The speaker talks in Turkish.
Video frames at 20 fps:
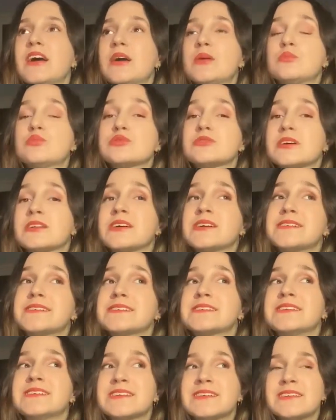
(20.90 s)
bu
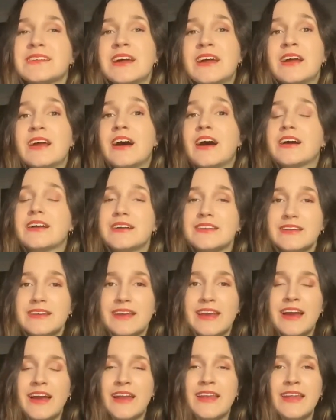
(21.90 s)
sanatçıların hayat
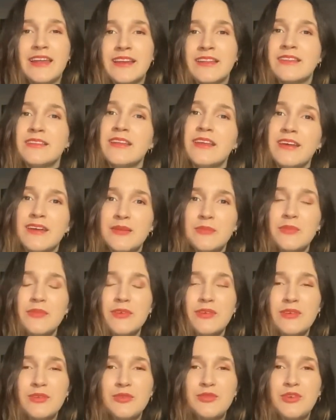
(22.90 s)
hikayelerinde
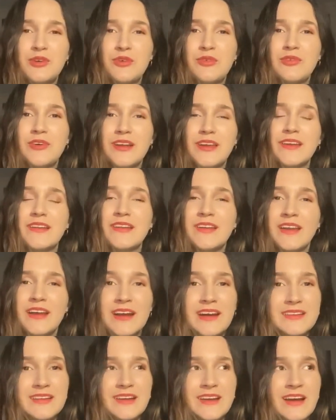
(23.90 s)
ufak ufak içine
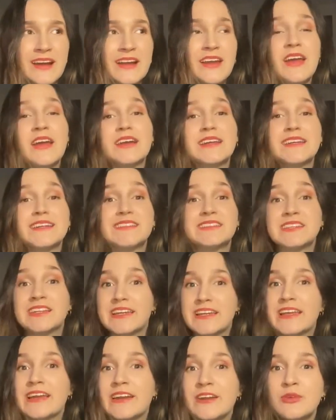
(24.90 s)
katarak,
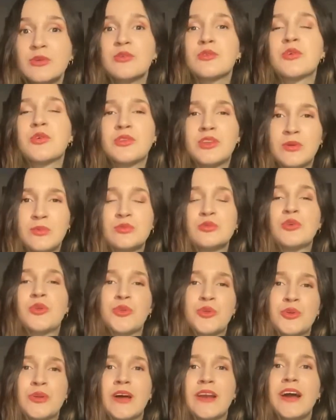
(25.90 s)
kişiliklerini göz önünde
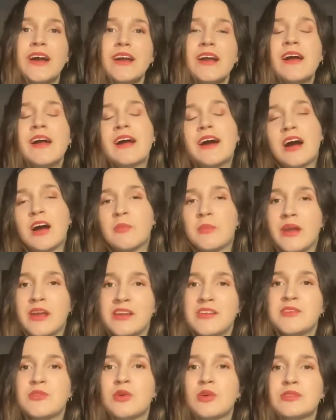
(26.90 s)
bulundurarak ama
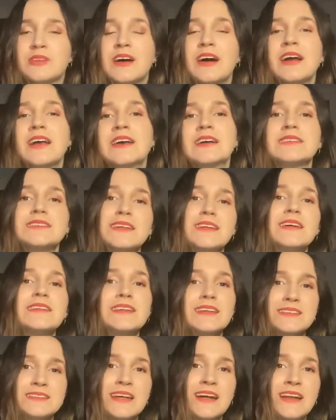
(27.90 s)
en çok da sanat
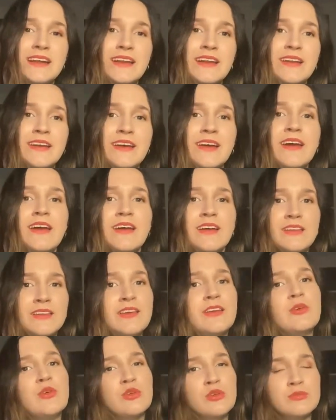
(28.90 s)
eserleri
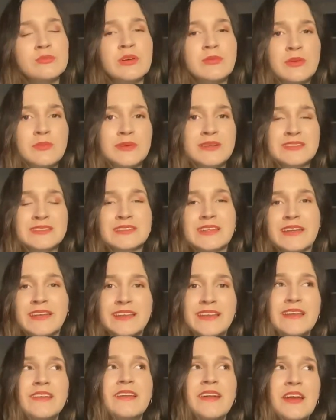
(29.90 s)
ne yorumlama bazına
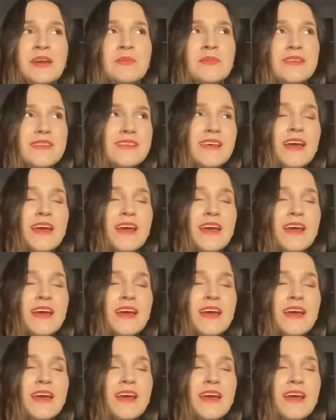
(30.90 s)
gideceğimiz